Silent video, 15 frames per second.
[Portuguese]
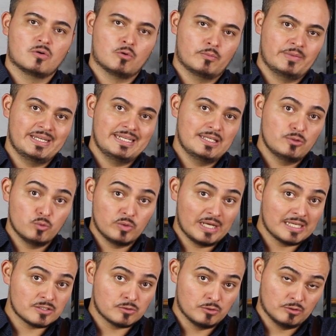ou mini
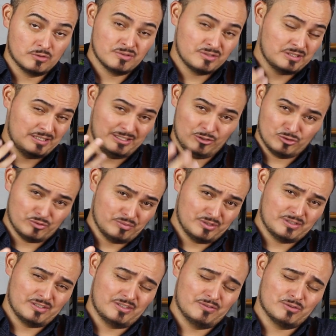durazno, se, não,
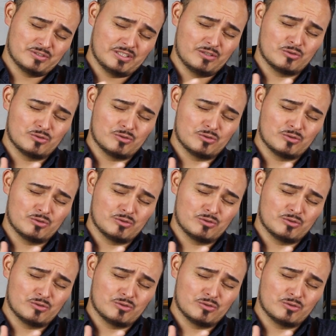se você